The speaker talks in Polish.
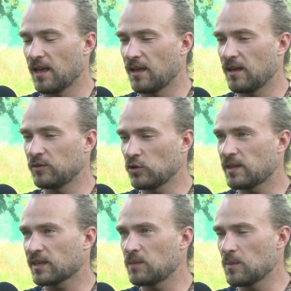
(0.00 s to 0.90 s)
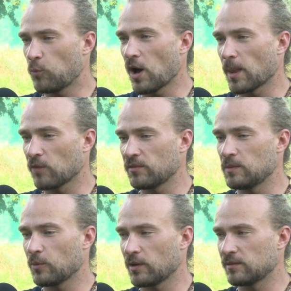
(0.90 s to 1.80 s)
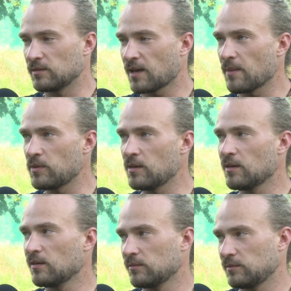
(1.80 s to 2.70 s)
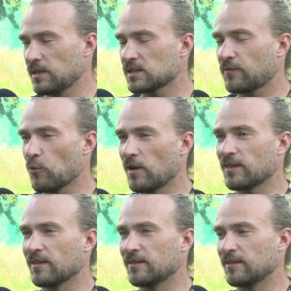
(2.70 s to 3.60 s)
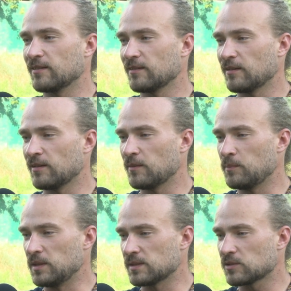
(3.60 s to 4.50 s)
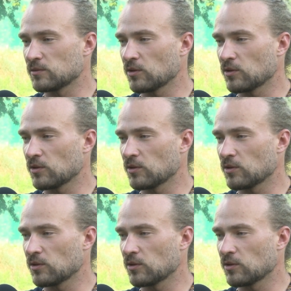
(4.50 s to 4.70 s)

E, no i takimi pucharowymi pojedynkami jest wyłaniany e, mistrz.